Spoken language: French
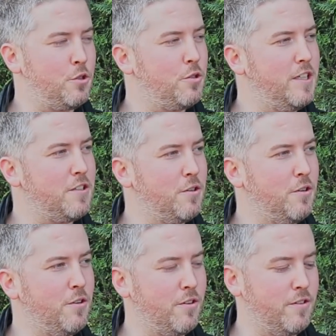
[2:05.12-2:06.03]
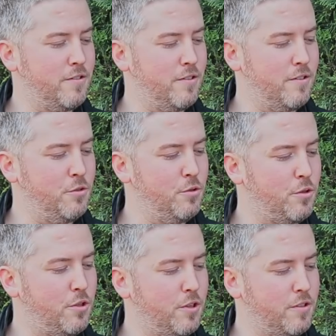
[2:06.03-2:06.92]
j'utilise un
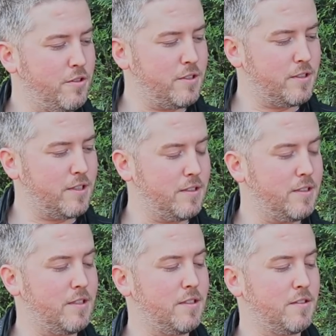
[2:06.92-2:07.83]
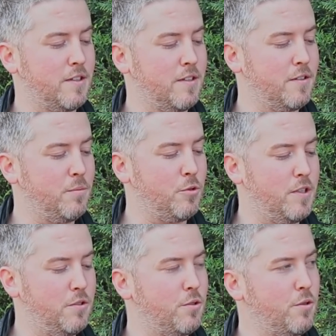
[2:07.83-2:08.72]
Newton 150-750
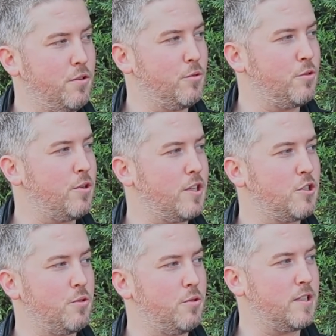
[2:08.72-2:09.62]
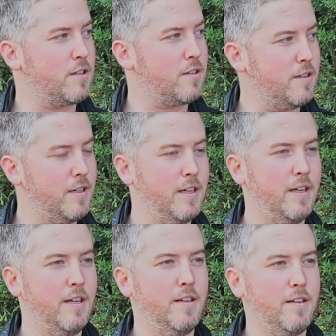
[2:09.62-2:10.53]
monté sur une monture hq e 5
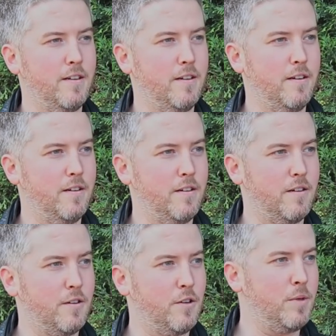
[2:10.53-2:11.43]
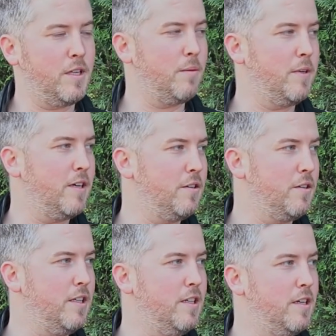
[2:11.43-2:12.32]
euh, comme caméra de
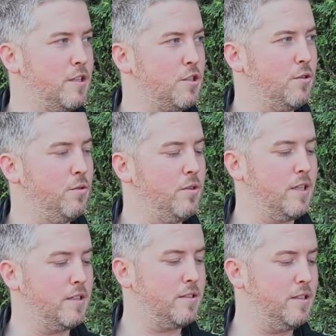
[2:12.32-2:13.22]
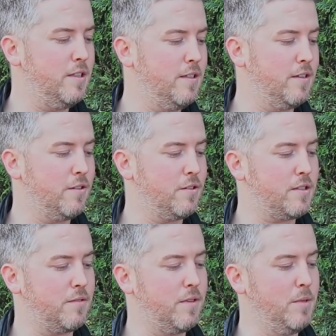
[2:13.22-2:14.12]
guidage, une ASI
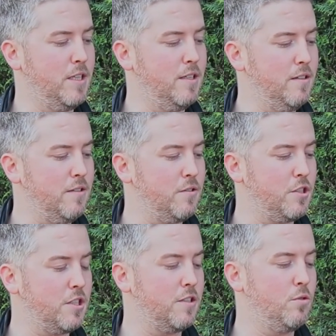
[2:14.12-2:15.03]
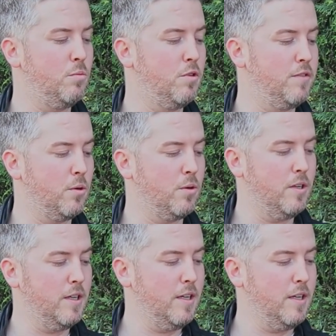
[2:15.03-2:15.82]
120 mini de chez ZWO